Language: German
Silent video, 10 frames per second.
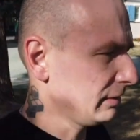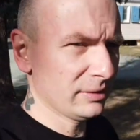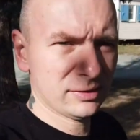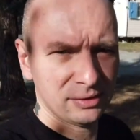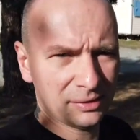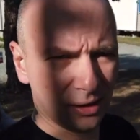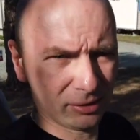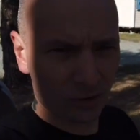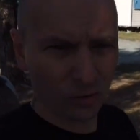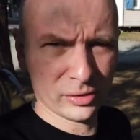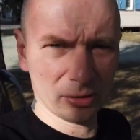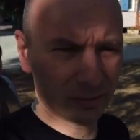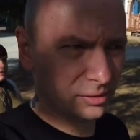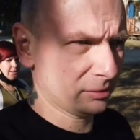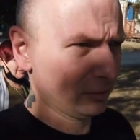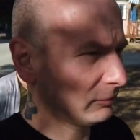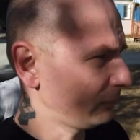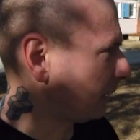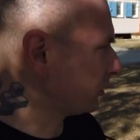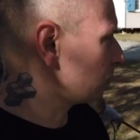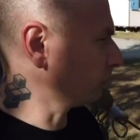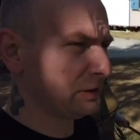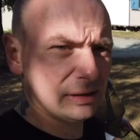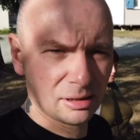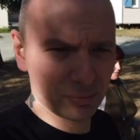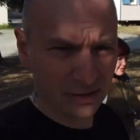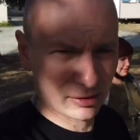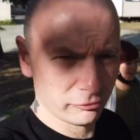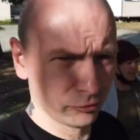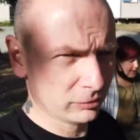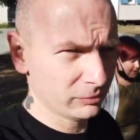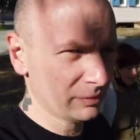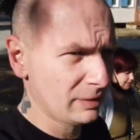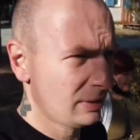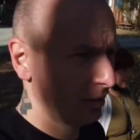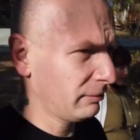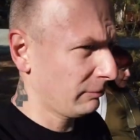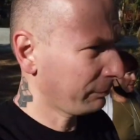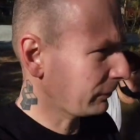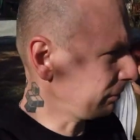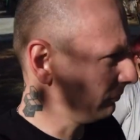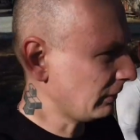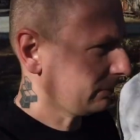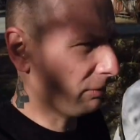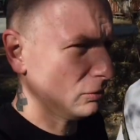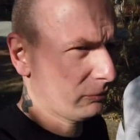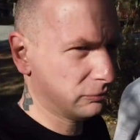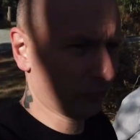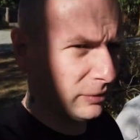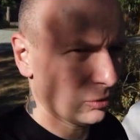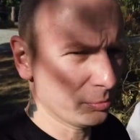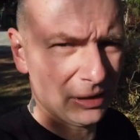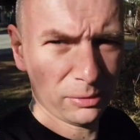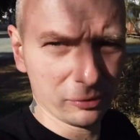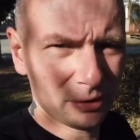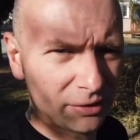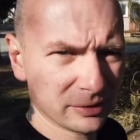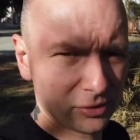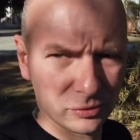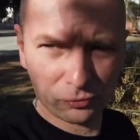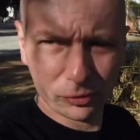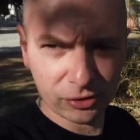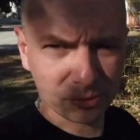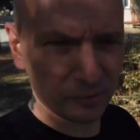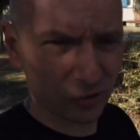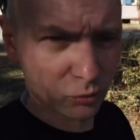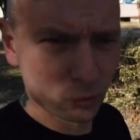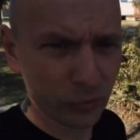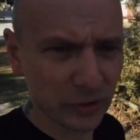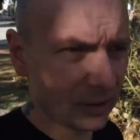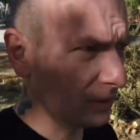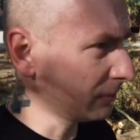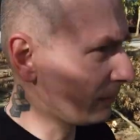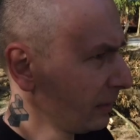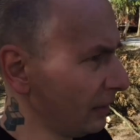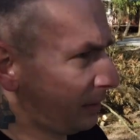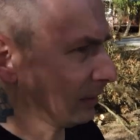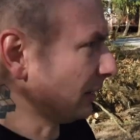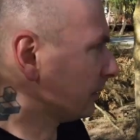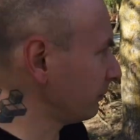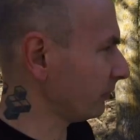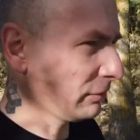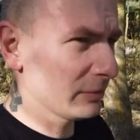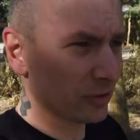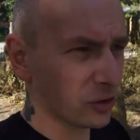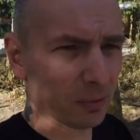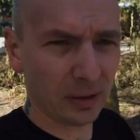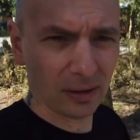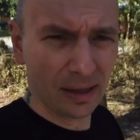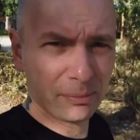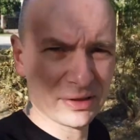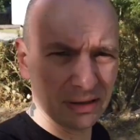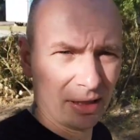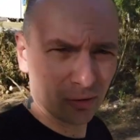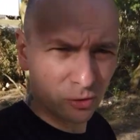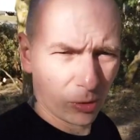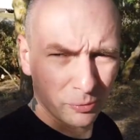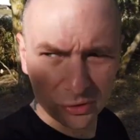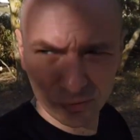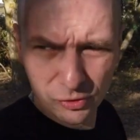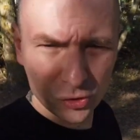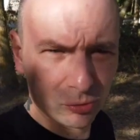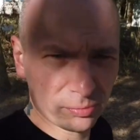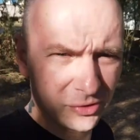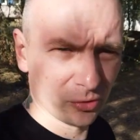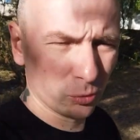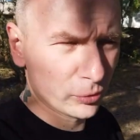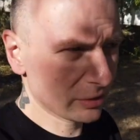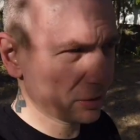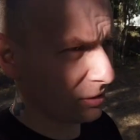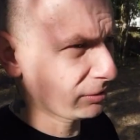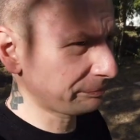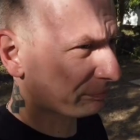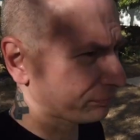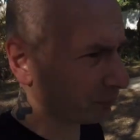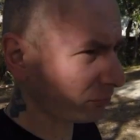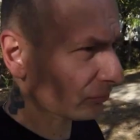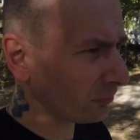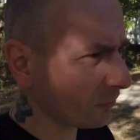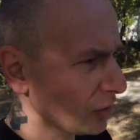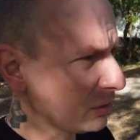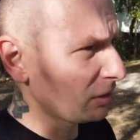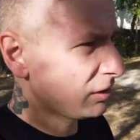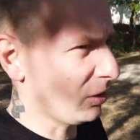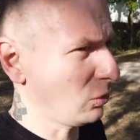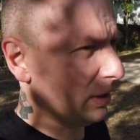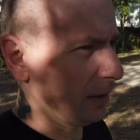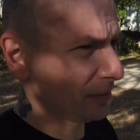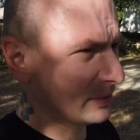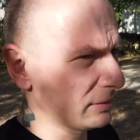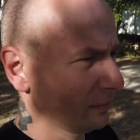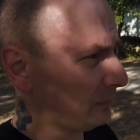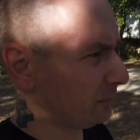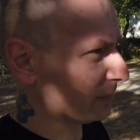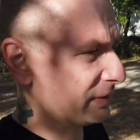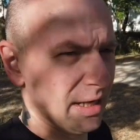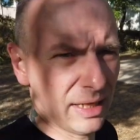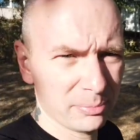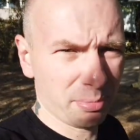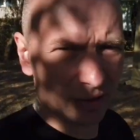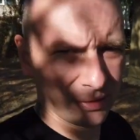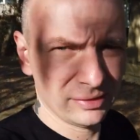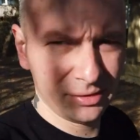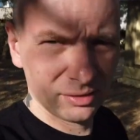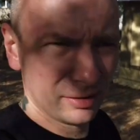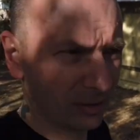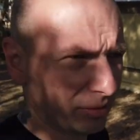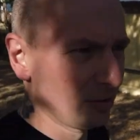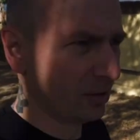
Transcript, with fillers: Ich hätte auch äh, vielleicht noch weniger besser gefunden ähm, weil auch von der Umgebung hier es ist wirklich ein bisschen gruselig. Gerade wir sind äh, abends hier angekommen und es war schon ein bisschen gruselig hier. Auch alles ist, wirkt sehr altbacken hier.